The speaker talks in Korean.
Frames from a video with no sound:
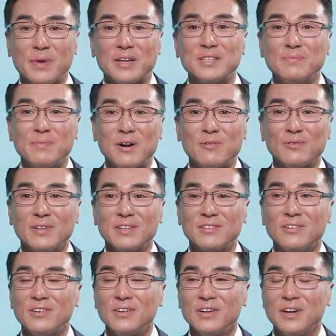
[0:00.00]
백신 맞고
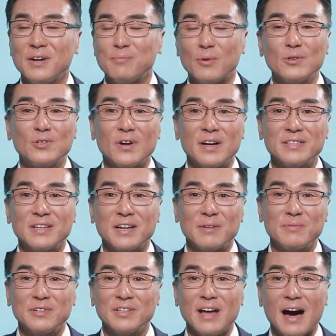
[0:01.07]
나서 멀쩡한
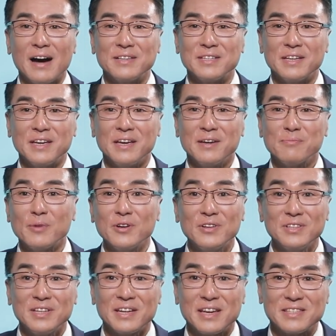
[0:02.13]
사람들은 아재 뭐
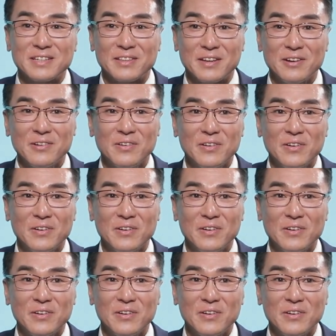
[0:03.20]
이런 얘기 했잖아요